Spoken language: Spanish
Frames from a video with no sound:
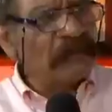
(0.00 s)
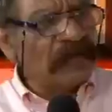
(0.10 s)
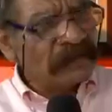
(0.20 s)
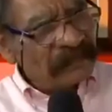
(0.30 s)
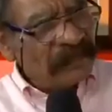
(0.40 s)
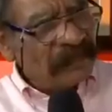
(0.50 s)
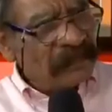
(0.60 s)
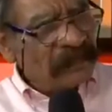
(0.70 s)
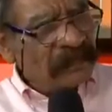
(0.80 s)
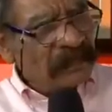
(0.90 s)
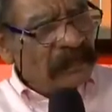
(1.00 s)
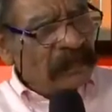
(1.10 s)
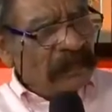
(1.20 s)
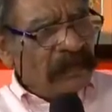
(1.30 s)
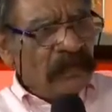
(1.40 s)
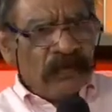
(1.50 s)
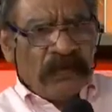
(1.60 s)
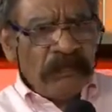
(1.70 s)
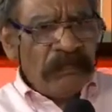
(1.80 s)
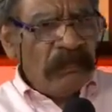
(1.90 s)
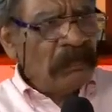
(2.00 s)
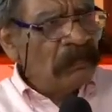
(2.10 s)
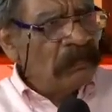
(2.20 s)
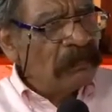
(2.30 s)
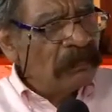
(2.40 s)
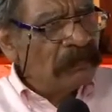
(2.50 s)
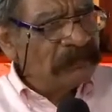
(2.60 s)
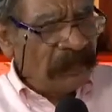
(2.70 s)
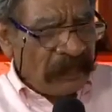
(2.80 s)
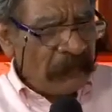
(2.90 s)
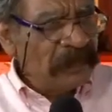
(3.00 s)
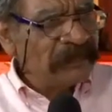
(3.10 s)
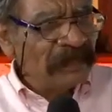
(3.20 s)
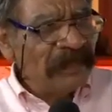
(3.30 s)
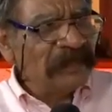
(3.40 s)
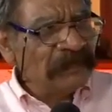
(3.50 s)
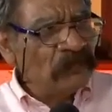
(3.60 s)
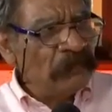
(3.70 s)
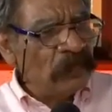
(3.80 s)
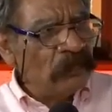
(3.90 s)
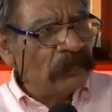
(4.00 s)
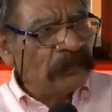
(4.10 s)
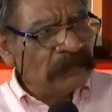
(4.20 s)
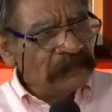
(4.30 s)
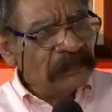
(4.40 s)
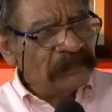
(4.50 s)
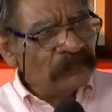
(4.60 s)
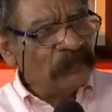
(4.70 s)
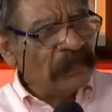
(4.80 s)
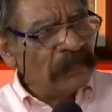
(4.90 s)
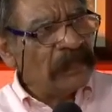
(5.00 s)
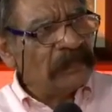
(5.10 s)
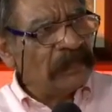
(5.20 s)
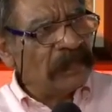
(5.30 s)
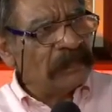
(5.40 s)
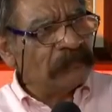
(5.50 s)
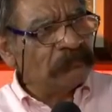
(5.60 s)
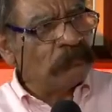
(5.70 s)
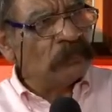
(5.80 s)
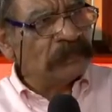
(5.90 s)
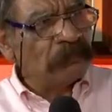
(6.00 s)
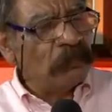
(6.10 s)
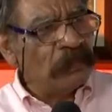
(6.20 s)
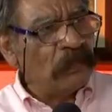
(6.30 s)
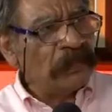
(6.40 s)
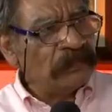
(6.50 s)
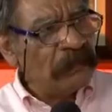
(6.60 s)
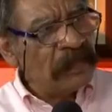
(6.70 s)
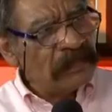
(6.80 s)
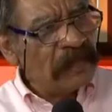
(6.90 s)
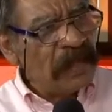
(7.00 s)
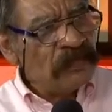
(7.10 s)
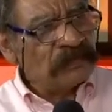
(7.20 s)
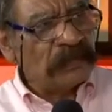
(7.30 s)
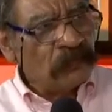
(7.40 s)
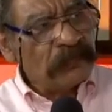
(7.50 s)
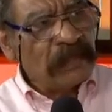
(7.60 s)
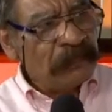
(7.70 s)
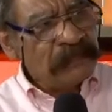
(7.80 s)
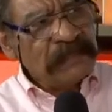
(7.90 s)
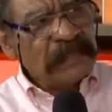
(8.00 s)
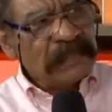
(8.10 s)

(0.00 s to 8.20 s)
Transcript: la sé. Le digo, ¿cómo? Si acaba de salir, es el número uno. Dice, esa historia ya pues, se publicó hace 20 años en otra revista que